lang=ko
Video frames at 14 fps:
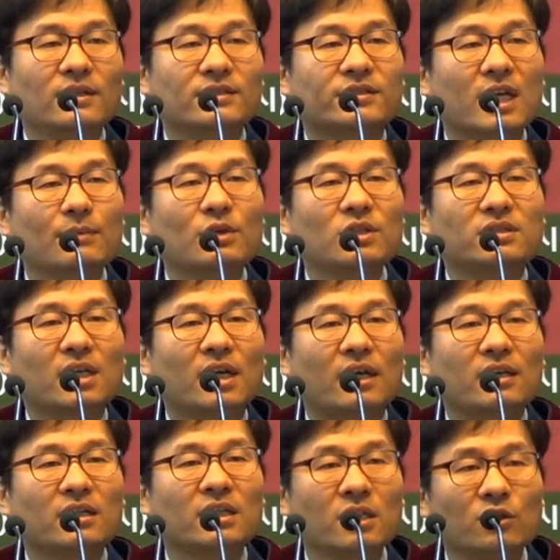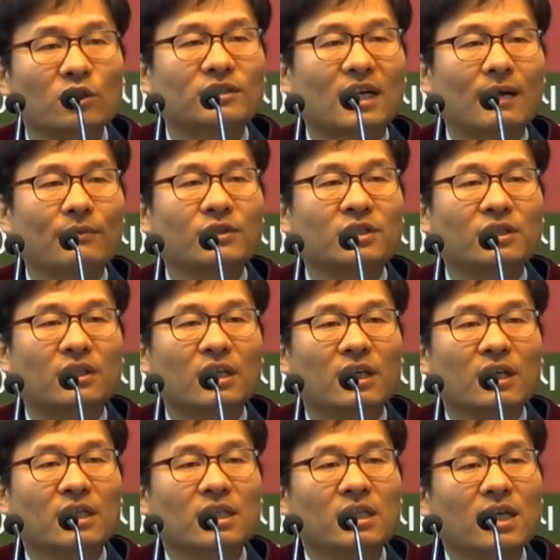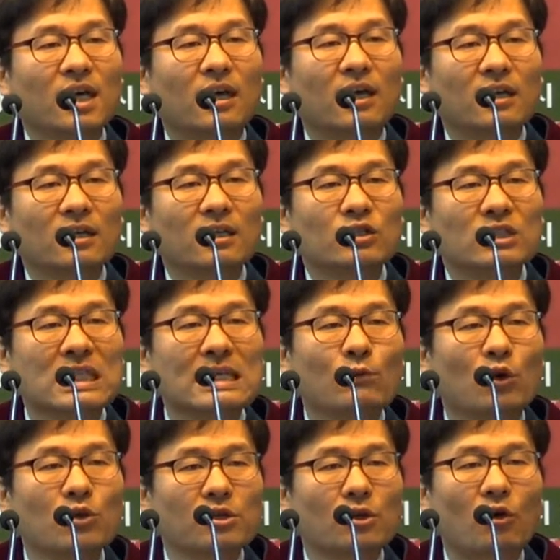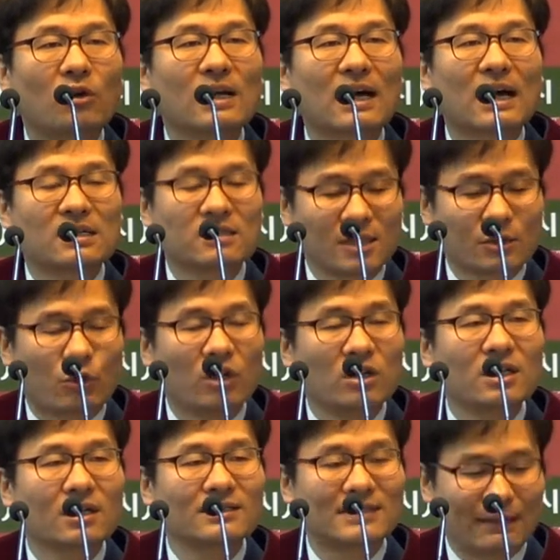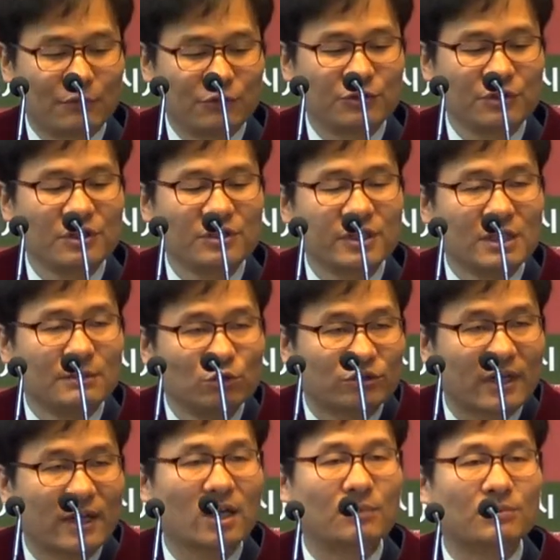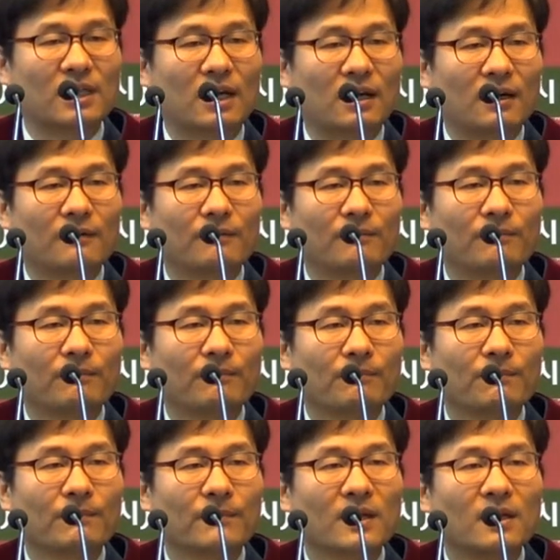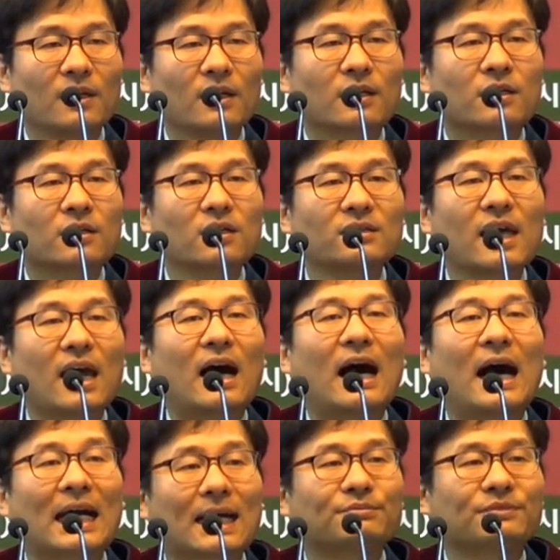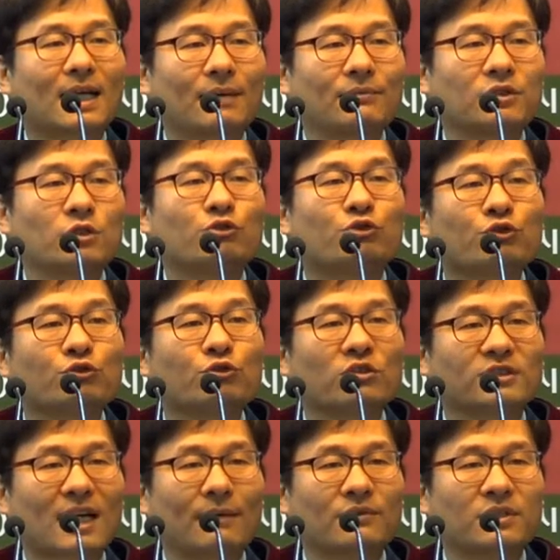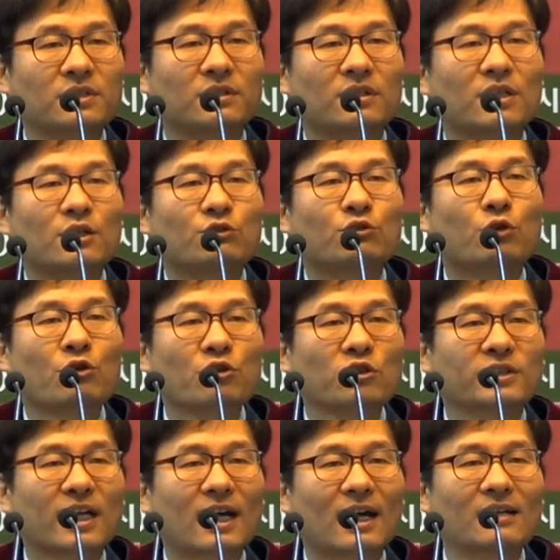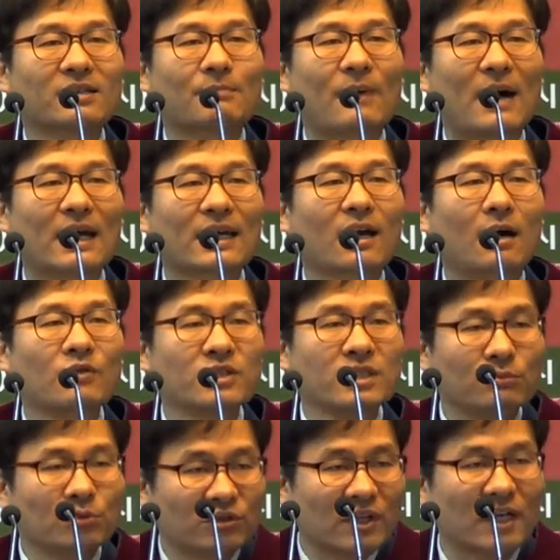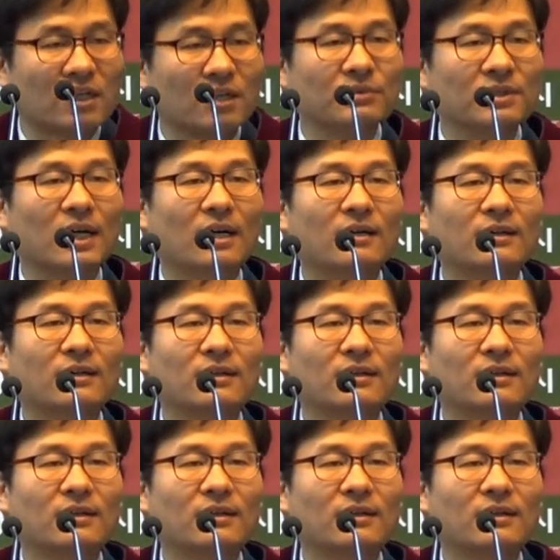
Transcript: 세 번째, 인도 사람들은 이게 임원으로 올라가는지 권력을 잡을 수 있는지를 묻더라 이겁니다. 그런데 아랍 사람들은, 중동 사람들은 종교 생활하는데 방해가 없는지를 묻더라 이겁니다.